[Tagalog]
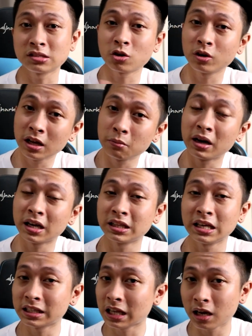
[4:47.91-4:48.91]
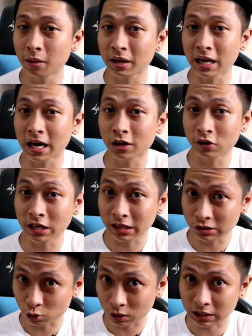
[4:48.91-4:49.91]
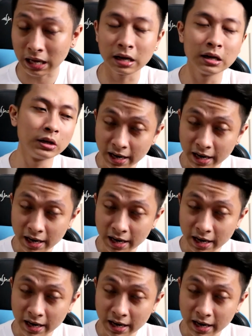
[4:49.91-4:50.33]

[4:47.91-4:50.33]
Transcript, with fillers: Sa online marketing ka talaga magkakaroon ng resulta.